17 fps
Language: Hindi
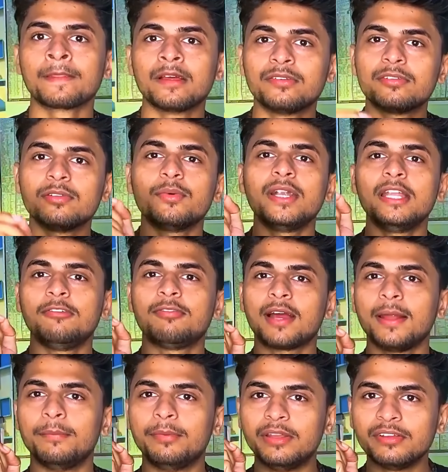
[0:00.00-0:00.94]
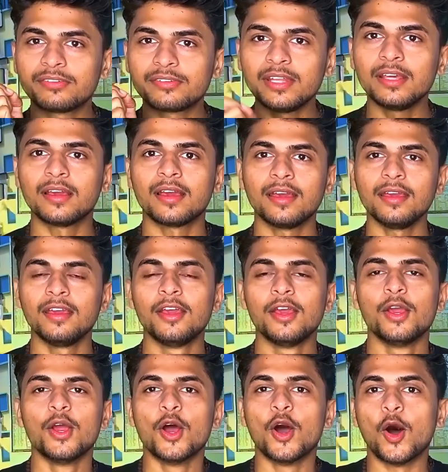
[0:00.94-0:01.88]
सेवेंटी फाइव डिस्ट्रिक्ट हैं
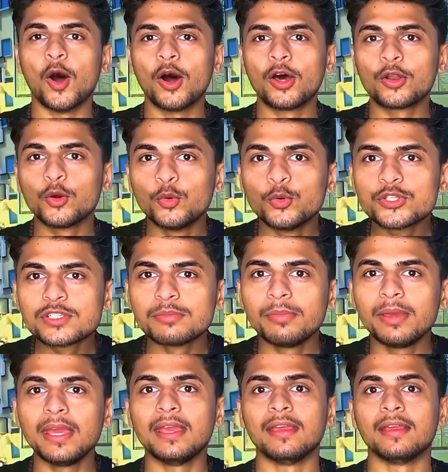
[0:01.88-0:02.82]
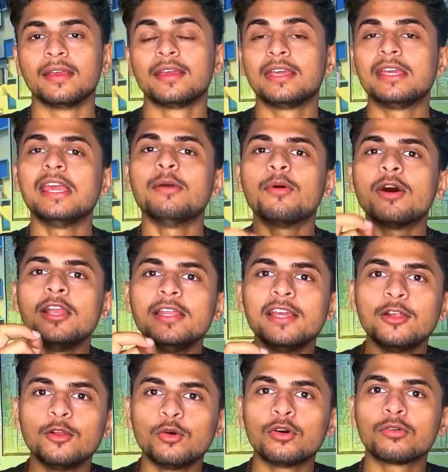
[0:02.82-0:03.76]
और उसमें केवल
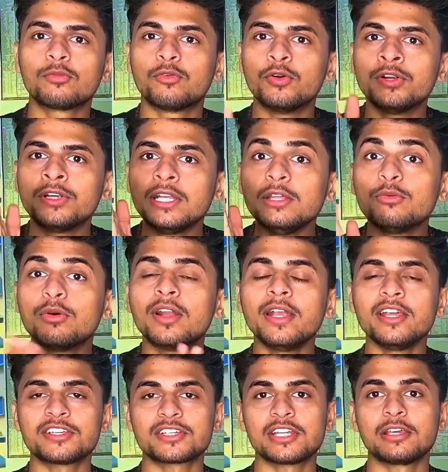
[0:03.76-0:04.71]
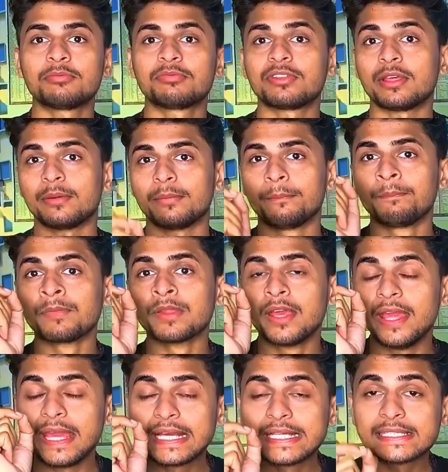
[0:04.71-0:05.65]
ये लोग फोर्टी वन डिस्ट्रिक्ट से
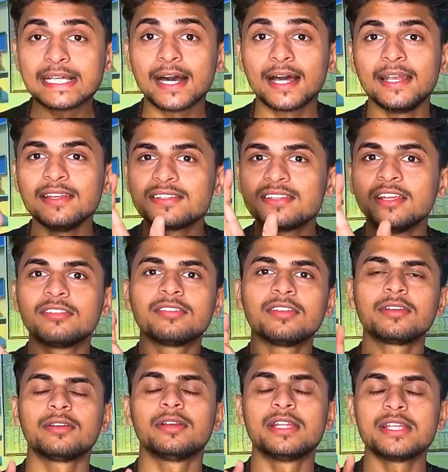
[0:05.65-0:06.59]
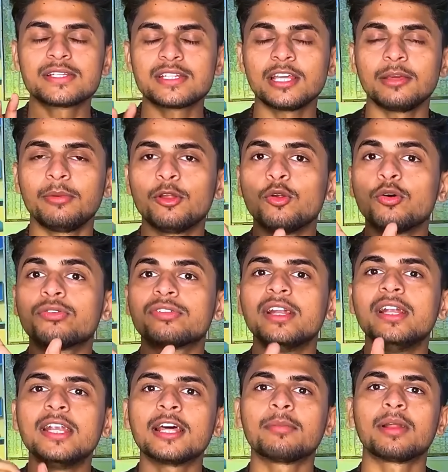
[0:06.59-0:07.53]
इकतालीस डिस्ट्रिक्ट डिस्ट्रिक्ट में लोग
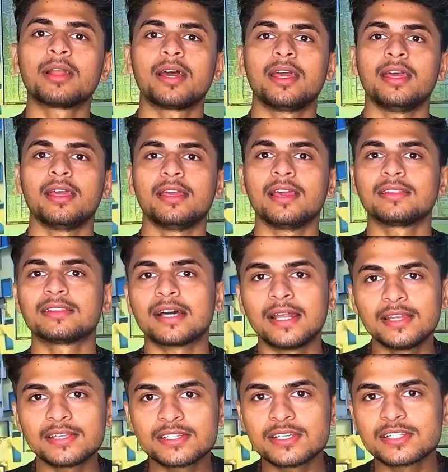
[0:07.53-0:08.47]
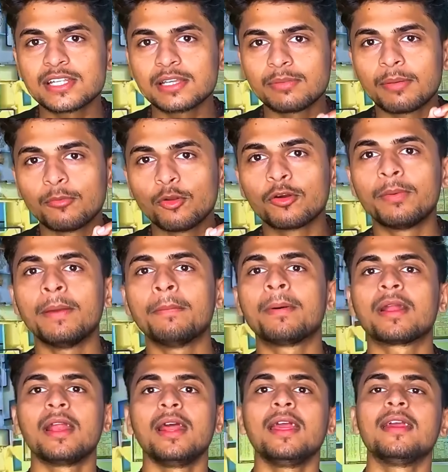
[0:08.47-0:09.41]
सेंटर बनाए हैं कि इकतालीस डिस्ट्रिक्ट में हम लोग
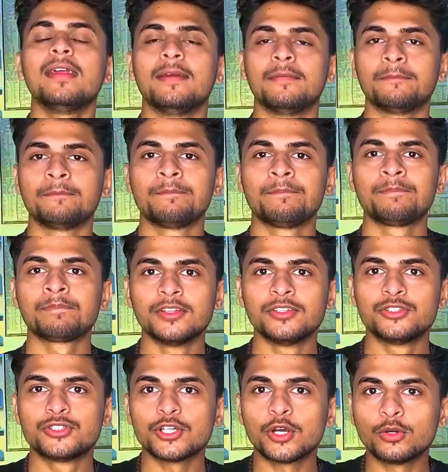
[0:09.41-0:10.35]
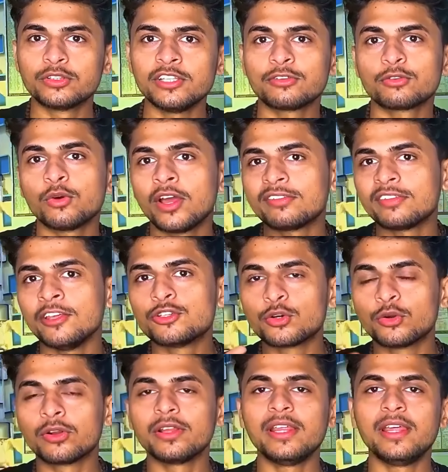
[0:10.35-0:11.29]
पेपर लेंगे चौंतीस को ऐसे ही
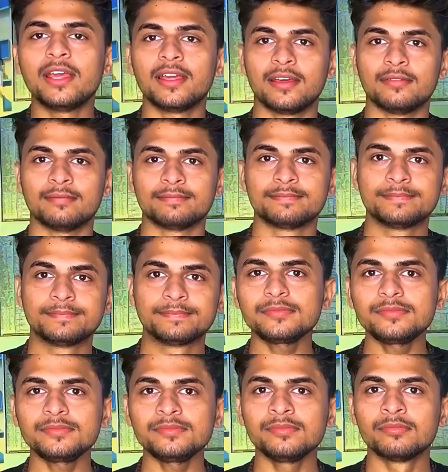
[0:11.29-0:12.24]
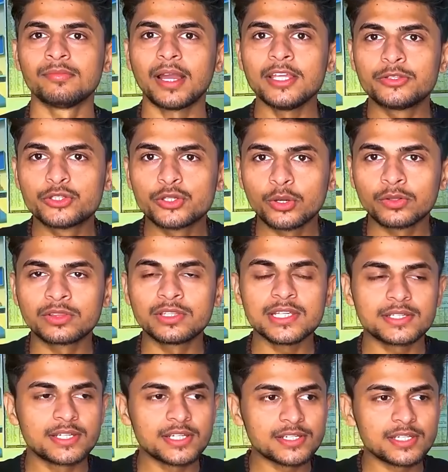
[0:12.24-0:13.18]
छोड़ दिए हैं भाई
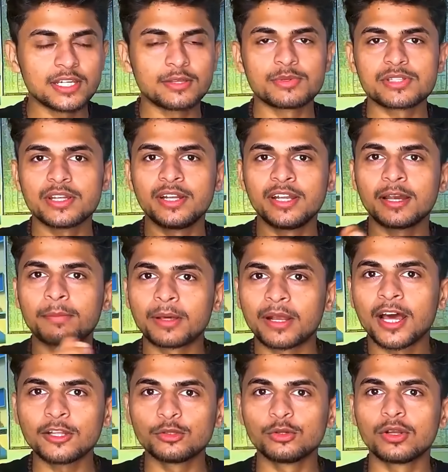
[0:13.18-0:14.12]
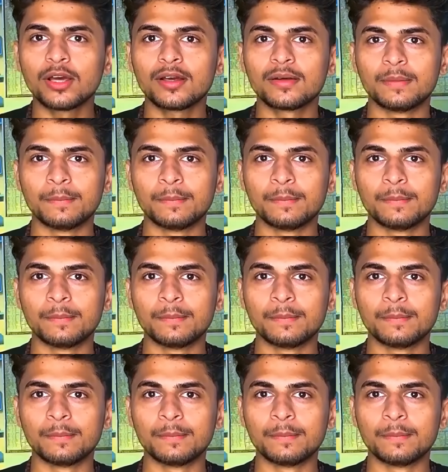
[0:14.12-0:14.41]
चौंतीस डिस्ट्रिक्ट में सेंटर बना दो ना